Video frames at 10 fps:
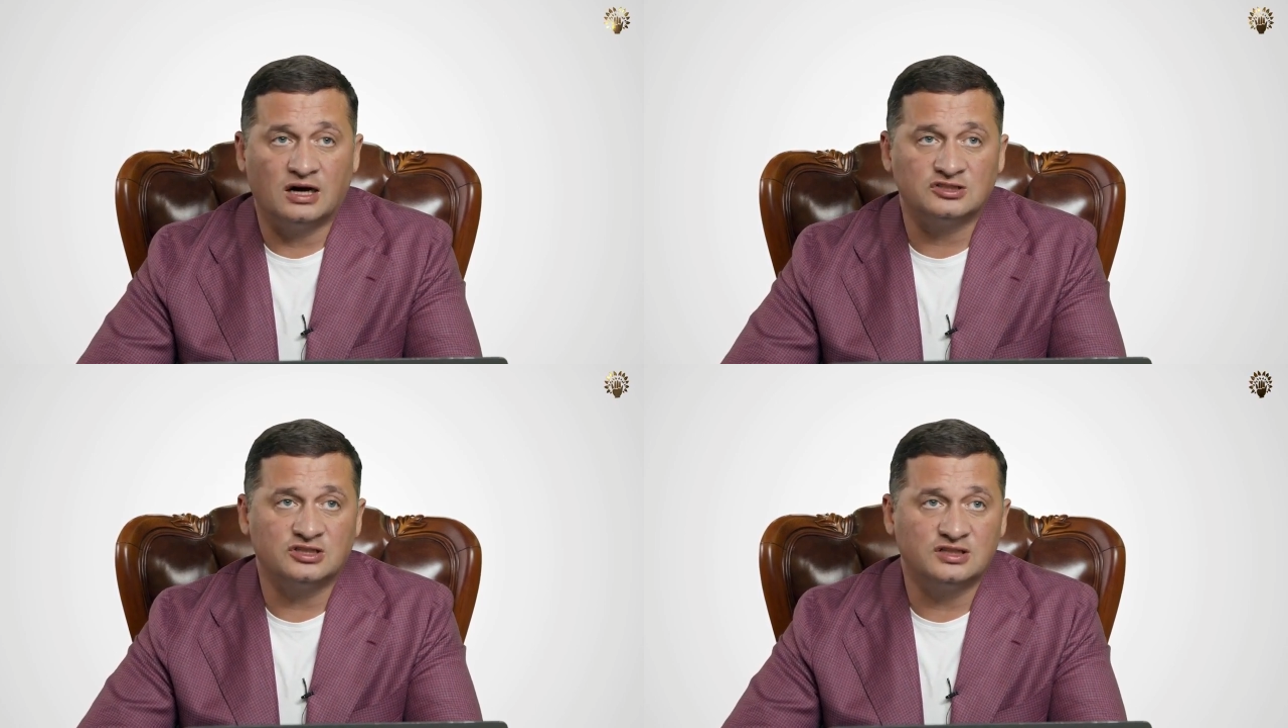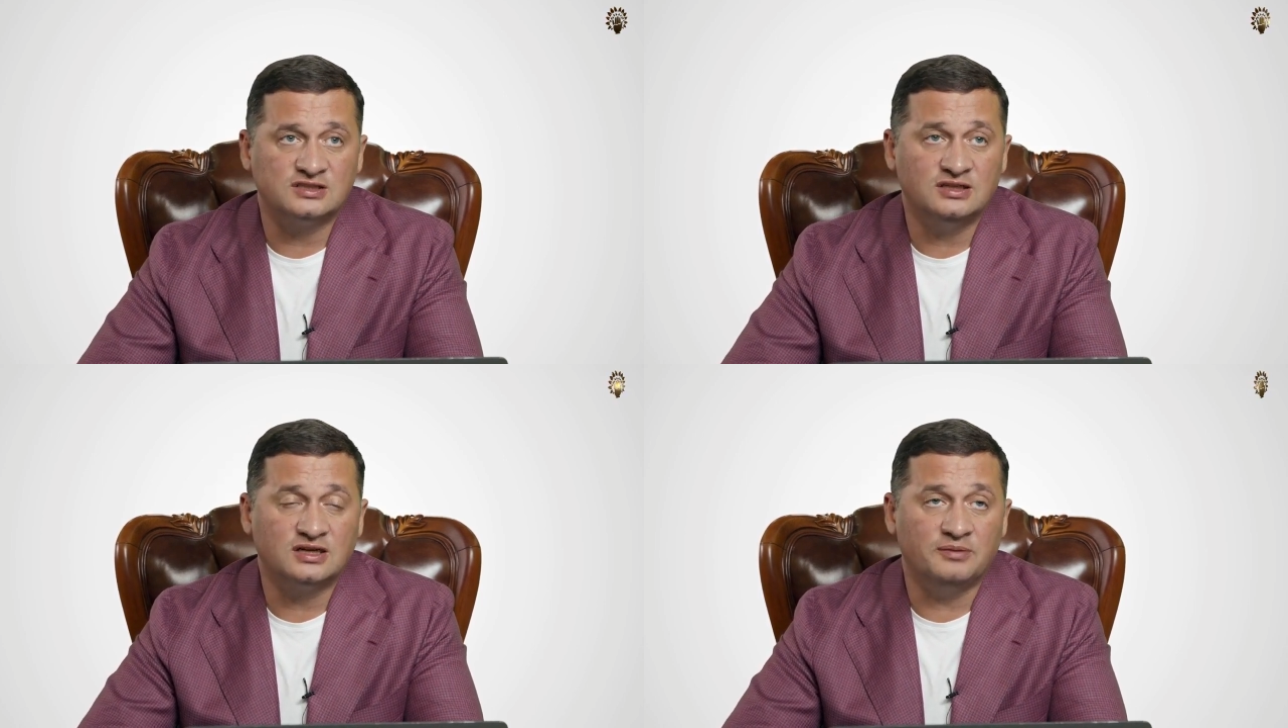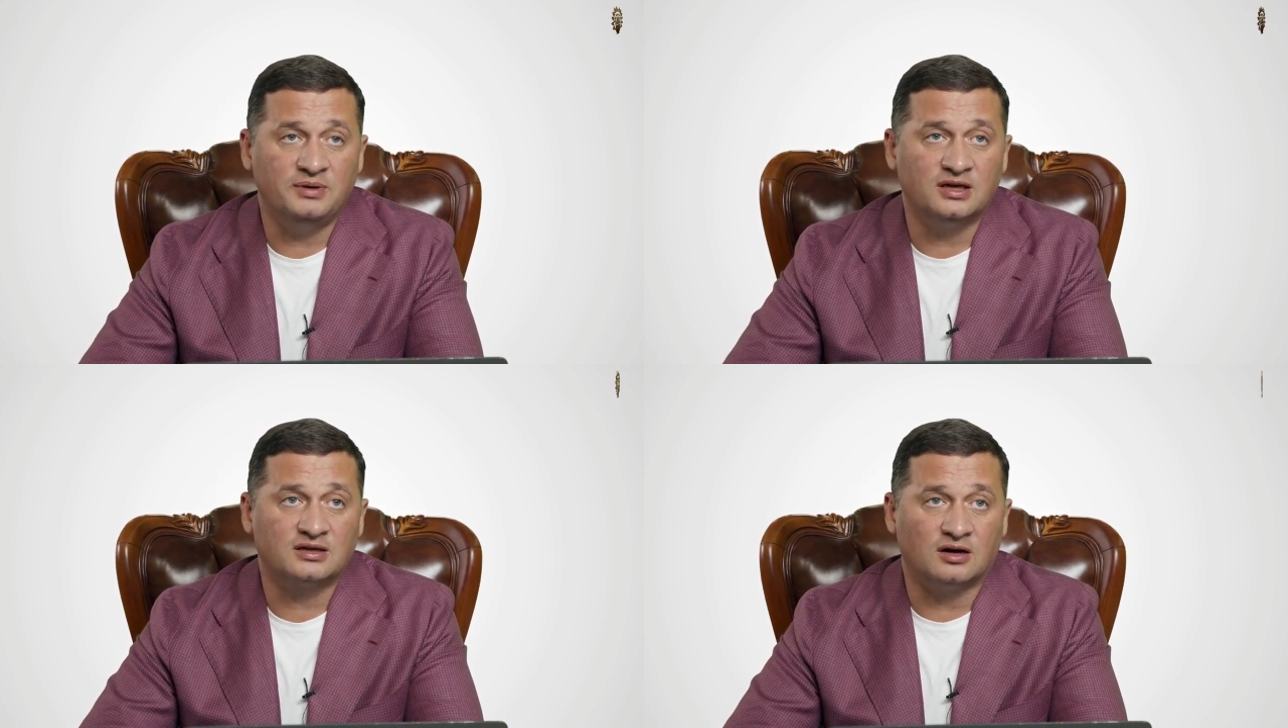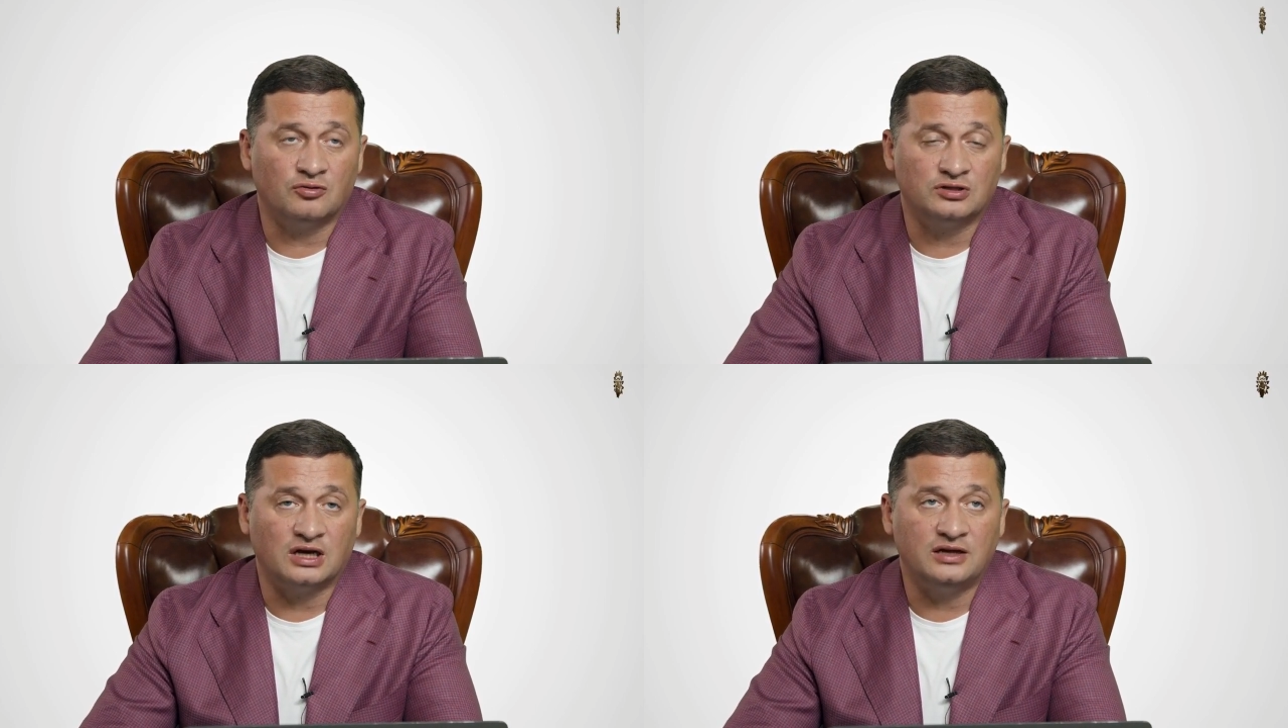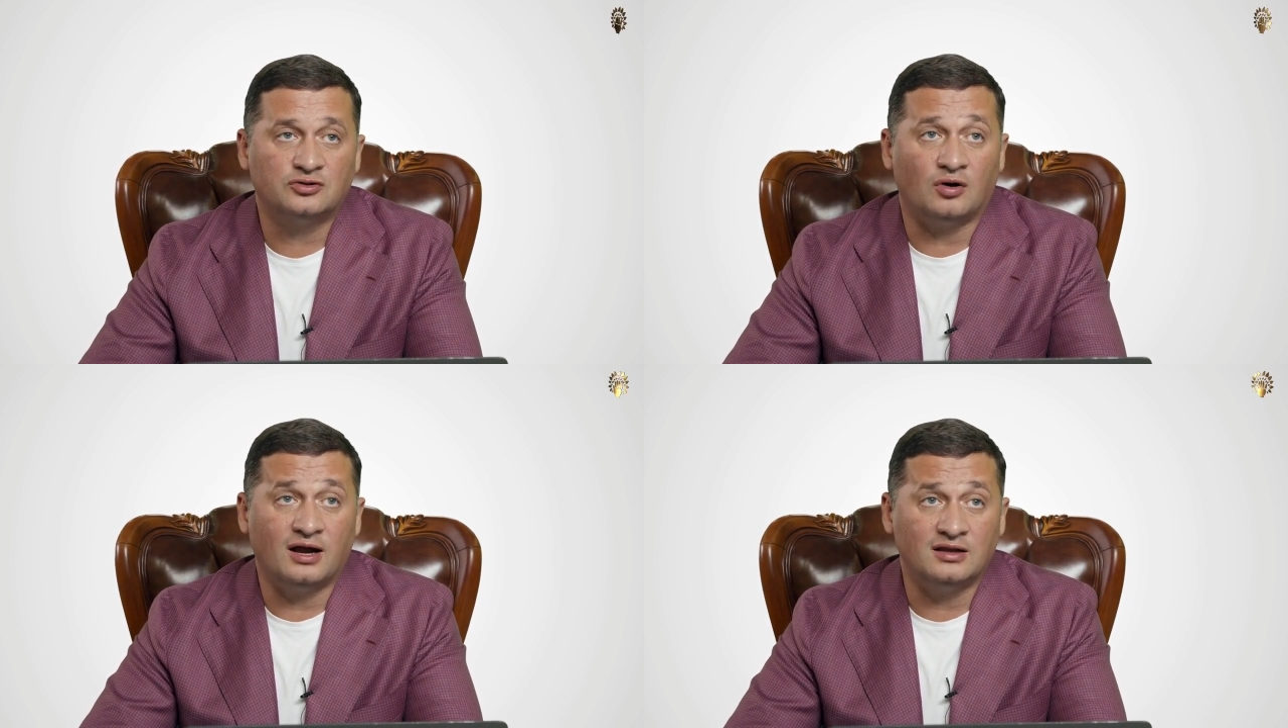каждый из них имеет какое-то
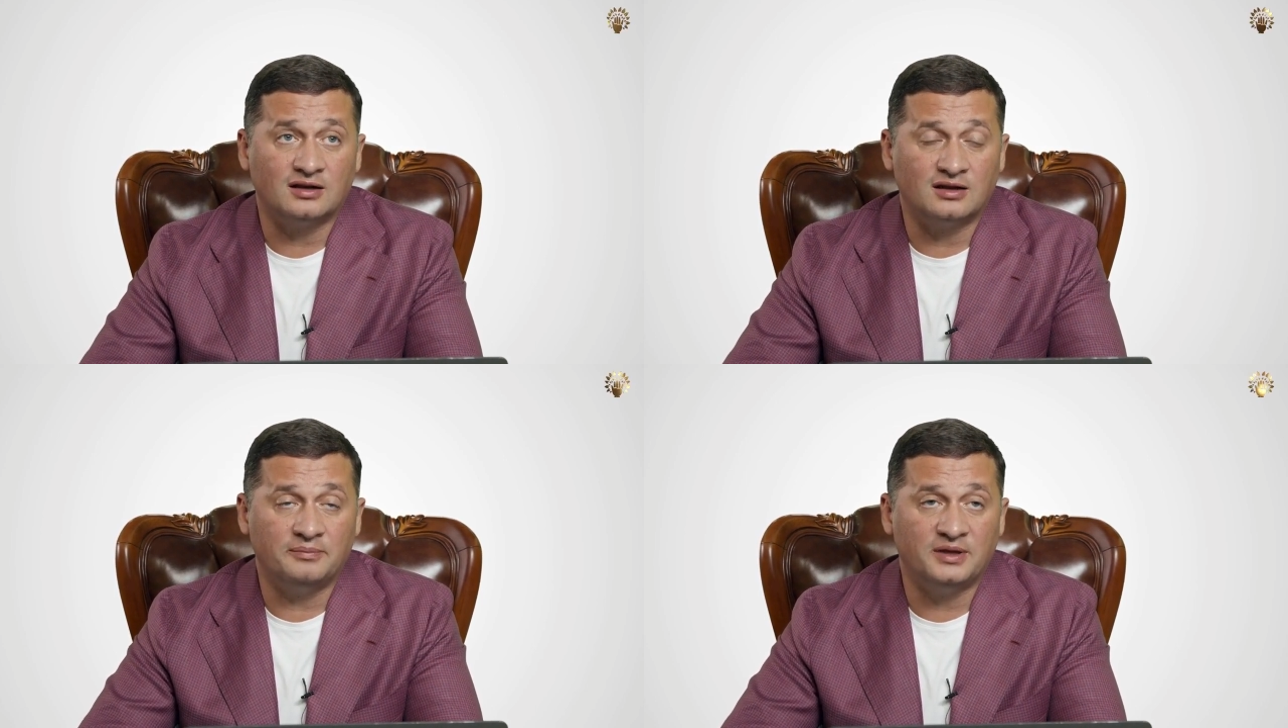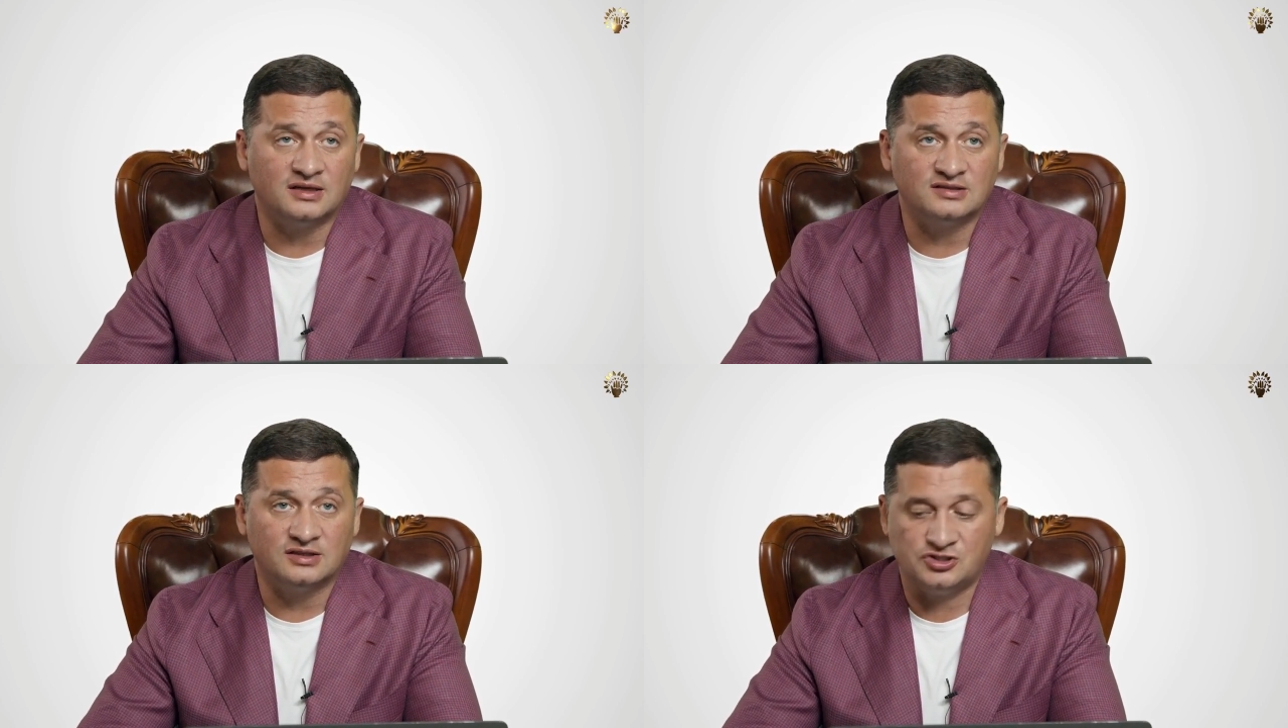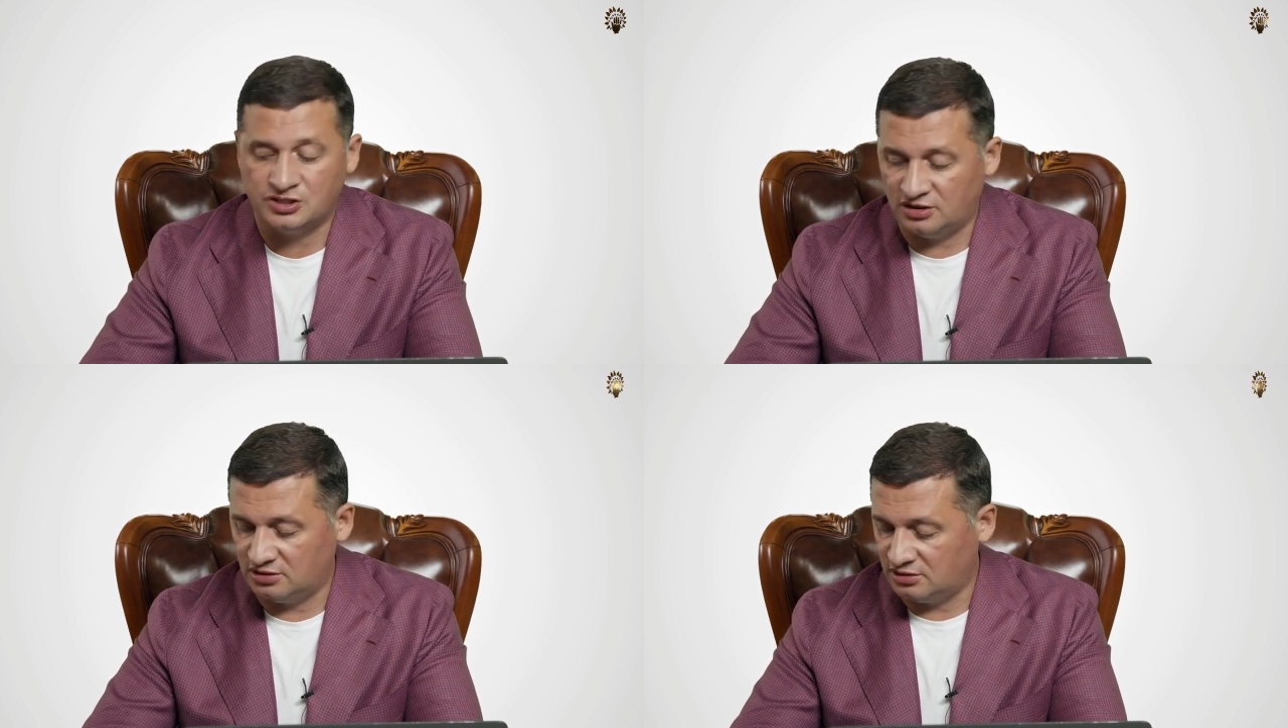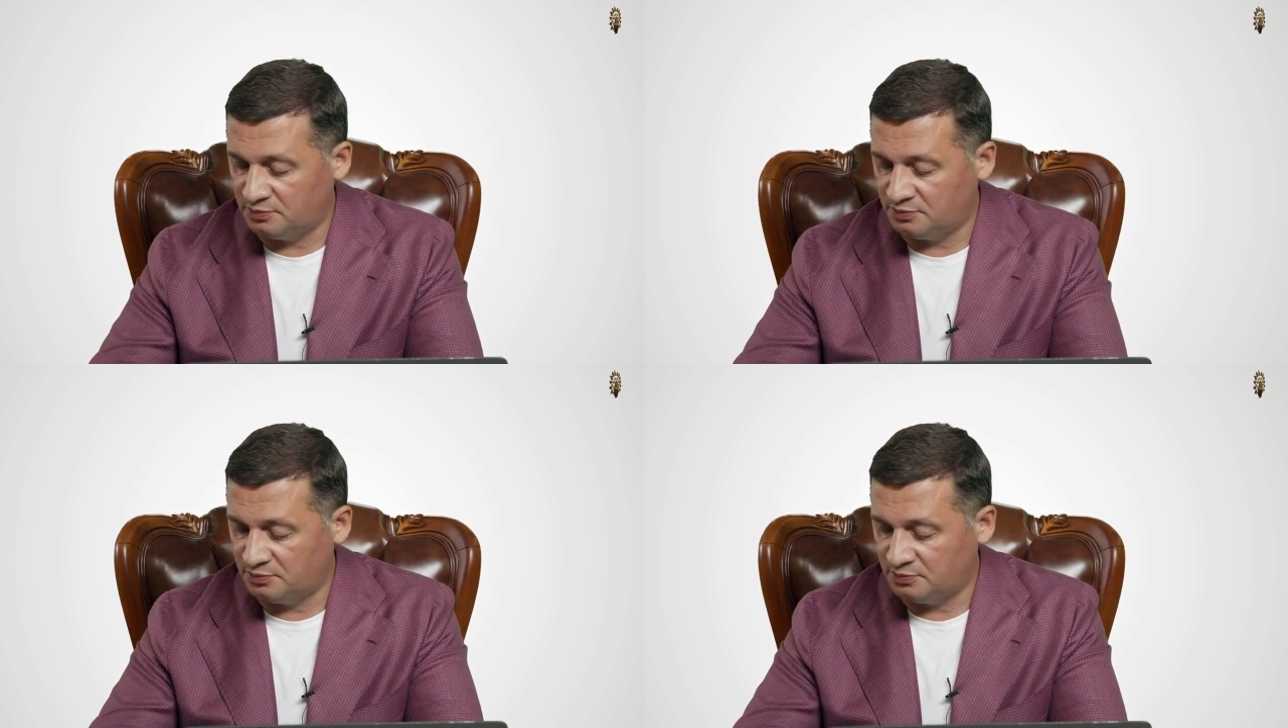ритуальное для меня значение.